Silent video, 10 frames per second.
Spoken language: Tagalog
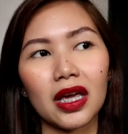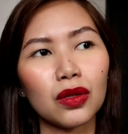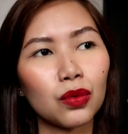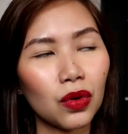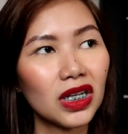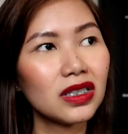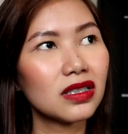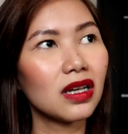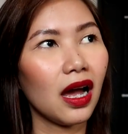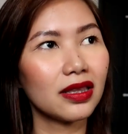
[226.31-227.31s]
And
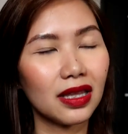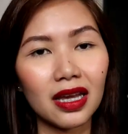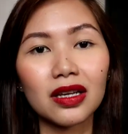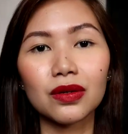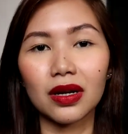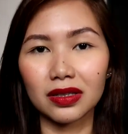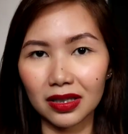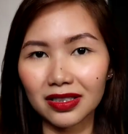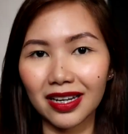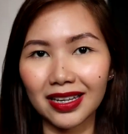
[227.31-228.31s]
once a day ko
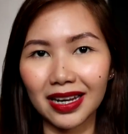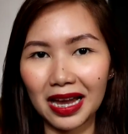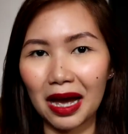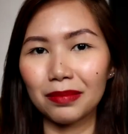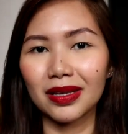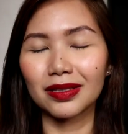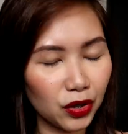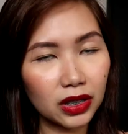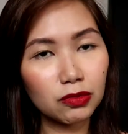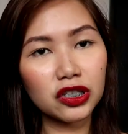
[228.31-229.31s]
lang din siya
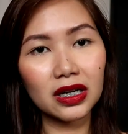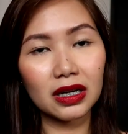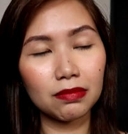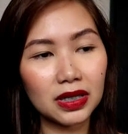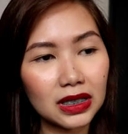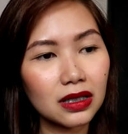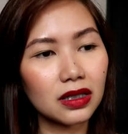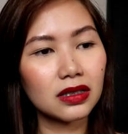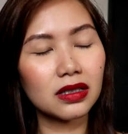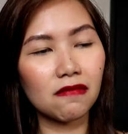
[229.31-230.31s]
ginagamit. Pwede mo siyang
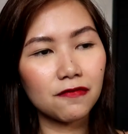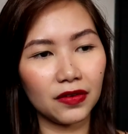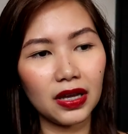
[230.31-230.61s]
gamitin sa